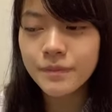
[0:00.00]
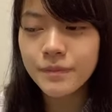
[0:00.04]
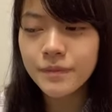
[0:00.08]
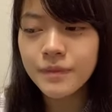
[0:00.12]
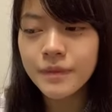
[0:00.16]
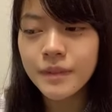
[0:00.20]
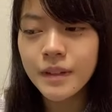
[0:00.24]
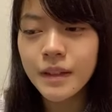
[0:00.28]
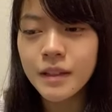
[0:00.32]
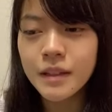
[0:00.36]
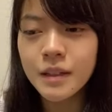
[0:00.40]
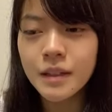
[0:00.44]
う
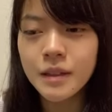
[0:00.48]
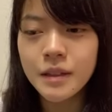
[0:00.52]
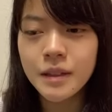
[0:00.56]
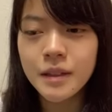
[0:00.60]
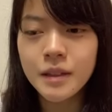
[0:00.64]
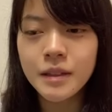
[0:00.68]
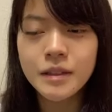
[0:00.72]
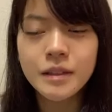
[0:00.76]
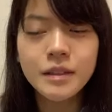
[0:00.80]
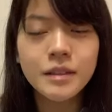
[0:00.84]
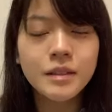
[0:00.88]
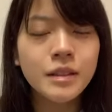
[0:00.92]
なんか
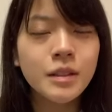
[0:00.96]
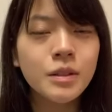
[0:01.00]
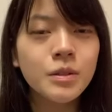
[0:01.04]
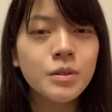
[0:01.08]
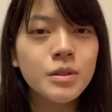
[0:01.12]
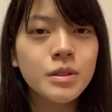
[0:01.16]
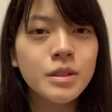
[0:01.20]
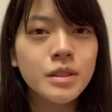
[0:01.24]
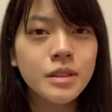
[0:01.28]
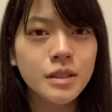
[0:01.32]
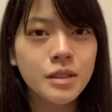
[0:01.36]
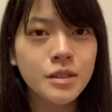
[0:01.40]
ね
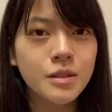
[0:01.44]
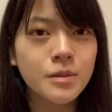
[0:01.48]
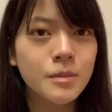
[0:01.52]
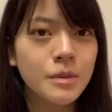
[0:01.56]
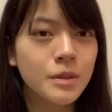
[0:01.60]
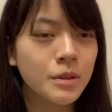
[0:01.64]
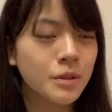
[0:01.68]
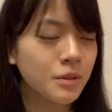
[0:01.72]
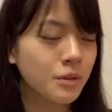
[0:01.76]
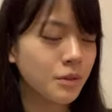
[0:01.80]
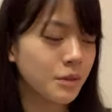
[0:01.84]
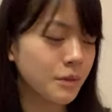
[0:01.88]
楽しいです
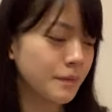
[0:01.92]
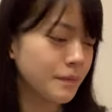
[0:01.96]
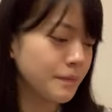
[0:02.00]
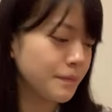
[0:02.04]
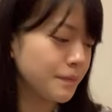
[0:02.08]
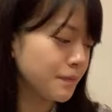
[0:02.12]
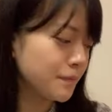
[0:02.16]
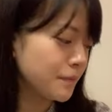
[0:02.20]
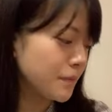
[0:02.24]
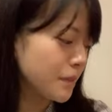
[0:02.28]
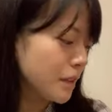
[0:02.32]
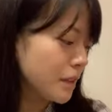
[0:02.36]
見るの
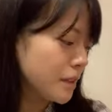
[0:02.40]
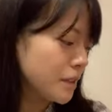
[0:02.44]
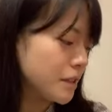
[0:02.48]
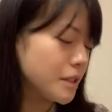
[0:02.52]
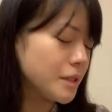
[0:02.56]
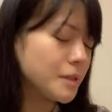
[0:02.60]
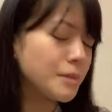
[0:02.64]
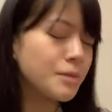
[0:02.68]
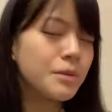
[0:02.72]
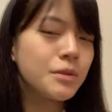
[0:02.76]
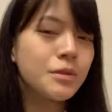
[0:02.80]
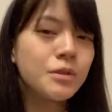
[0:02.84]

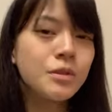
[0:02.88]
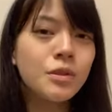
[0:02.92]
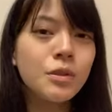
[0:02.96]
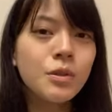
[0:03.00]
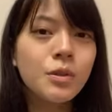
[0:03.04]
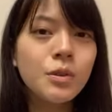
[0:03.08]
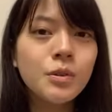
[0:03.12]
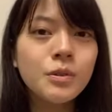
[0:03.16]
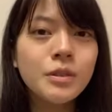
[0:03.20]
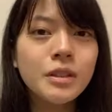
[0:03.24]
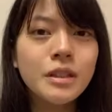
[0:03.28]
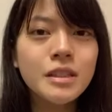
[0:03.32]
自分
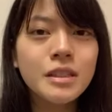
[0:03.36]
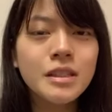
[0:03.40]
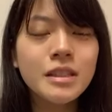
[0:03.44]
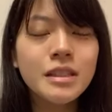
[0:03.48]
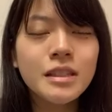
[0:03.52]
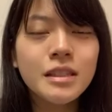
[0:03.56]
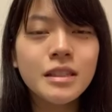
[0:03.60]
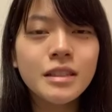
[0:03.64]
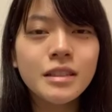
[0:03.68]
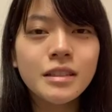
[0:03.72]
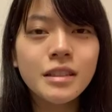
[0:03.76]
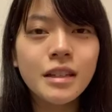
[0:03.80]
と同
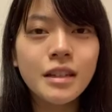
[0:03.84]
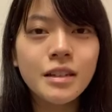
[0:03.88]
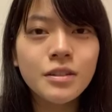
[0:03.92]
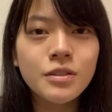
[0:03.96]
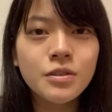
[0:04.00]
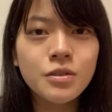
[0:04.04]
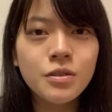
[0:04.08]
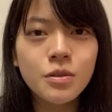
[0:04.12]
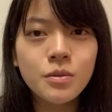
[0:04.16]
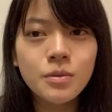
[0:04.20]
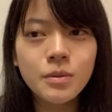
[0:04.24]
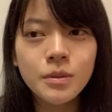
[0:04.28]
じ
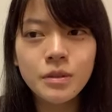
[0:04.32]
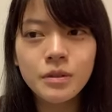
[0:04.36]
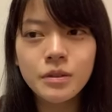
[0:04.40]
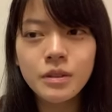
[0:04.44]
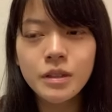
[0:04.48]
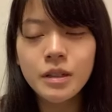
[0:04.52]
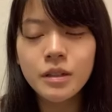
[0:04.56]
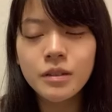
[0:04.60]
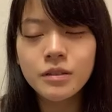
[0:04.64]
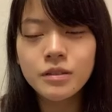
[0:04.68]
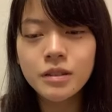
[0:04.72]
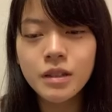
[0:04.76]
誕生日の
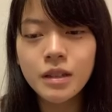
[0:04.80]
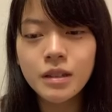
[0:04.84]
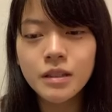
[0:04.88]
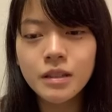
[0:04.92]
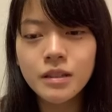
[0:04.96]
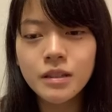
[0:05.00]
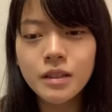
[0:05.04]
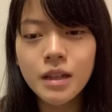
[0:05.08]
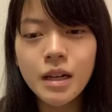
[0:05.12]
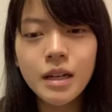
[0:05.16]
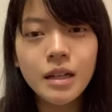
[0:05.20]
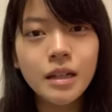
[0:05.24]
キャラクターっ
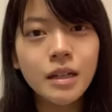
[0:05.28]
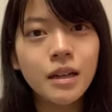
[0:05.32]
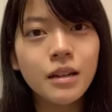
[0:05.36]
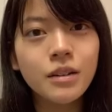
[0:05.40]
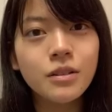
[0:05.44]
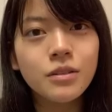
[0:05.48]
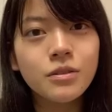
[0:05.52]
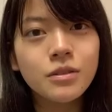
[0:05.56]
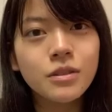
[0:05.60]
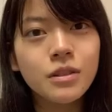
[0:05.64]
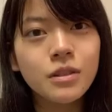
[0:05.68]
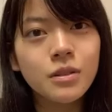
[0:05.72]
て誰が
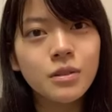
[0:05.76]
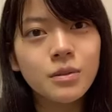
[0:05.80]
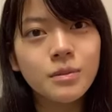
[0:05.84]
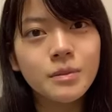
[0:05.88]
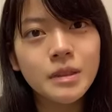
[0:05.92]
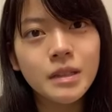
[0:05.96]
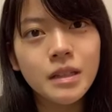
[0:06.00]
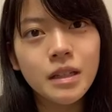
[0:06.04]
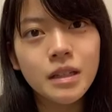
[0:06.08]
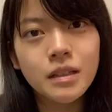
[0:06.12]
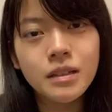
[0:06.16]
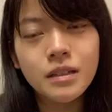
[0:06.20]
いるんだろう
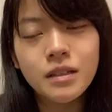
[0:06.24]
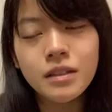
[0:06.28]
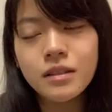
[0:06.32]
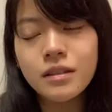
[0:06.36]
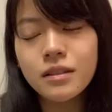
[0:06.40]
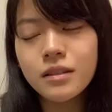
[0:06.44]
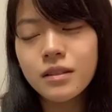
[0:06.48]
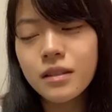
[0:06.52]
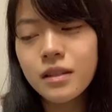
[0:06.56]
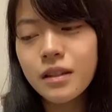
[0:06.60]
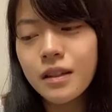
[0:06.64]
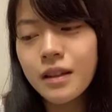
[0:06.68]
みたいに
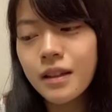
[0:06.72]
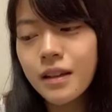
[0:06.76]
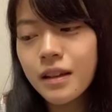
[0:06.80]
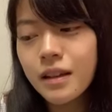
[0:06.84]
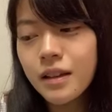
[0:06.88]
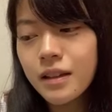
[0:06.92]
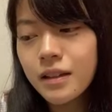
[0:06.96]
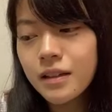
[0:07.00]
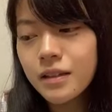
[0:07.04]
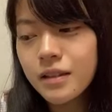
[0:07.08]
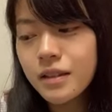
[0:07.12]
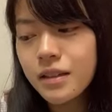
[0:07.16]

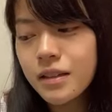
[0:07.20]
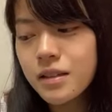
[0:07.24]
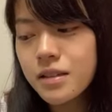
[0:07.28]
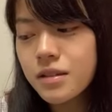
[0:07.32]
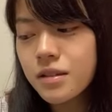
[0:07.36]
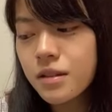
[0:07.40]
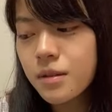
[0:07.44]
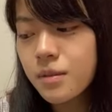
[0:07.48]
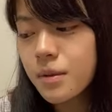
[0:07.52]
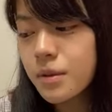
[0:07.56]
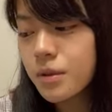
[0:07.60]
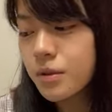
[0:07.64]
ね
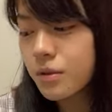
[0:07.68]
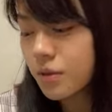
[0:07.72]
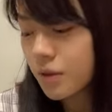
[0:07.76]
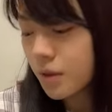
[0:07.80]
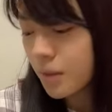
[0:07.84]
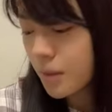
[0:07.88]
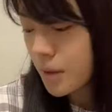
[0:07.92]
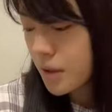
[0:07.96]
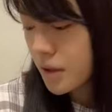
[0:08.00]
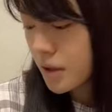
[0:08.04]
調べるのが